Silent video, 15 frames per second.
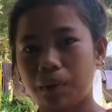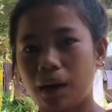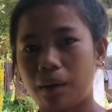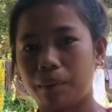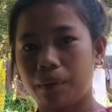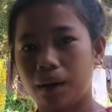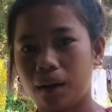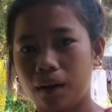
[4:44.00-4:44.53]

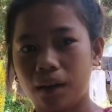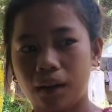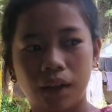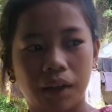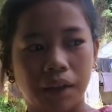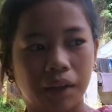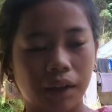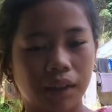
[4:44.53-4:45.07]
siya.
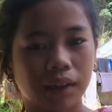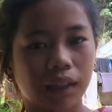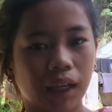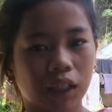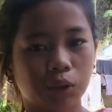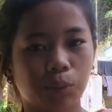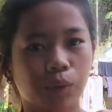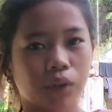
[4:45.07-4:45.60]

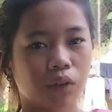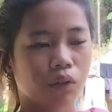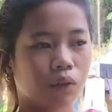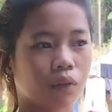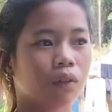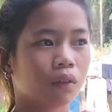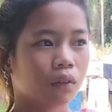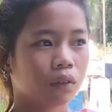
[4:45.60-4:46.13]
Nag-text po
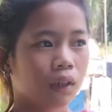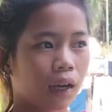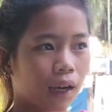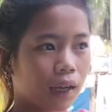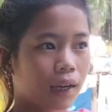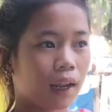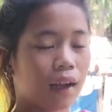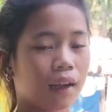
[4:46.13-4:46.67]
nung
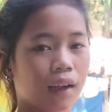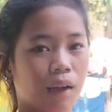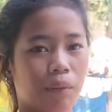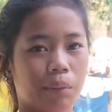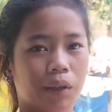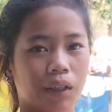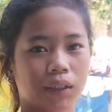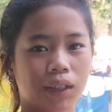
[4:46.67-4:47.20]
nakaraang
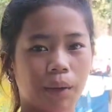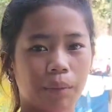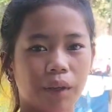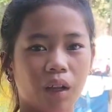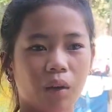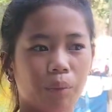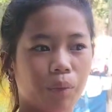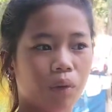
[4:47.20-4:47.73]
gabi. Sabi
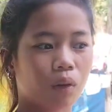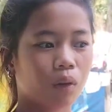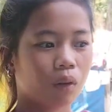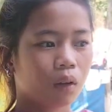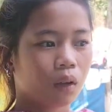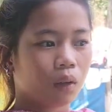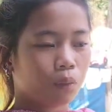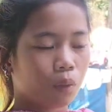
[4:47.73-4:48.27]
daw po,
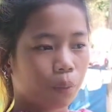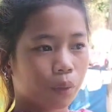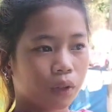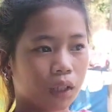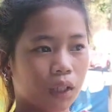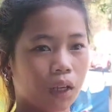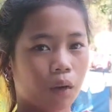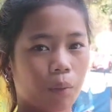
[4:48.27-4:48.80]
pupunta
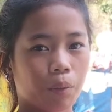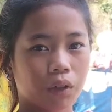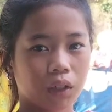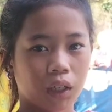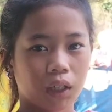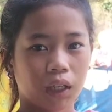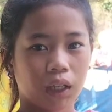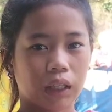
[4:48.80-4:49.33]
daw po
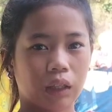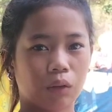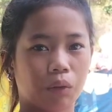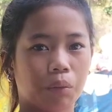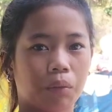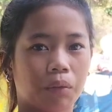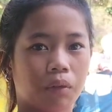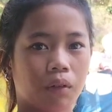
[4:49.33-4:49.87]
siya
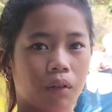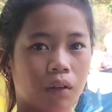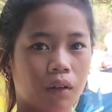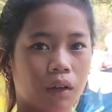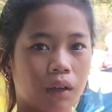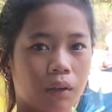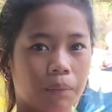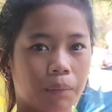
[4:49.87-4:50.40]
dito.
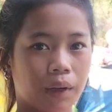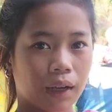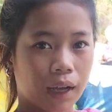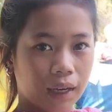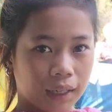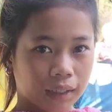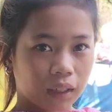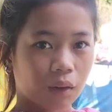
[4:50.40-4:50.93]
Punta
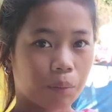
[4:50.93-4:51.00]
siya.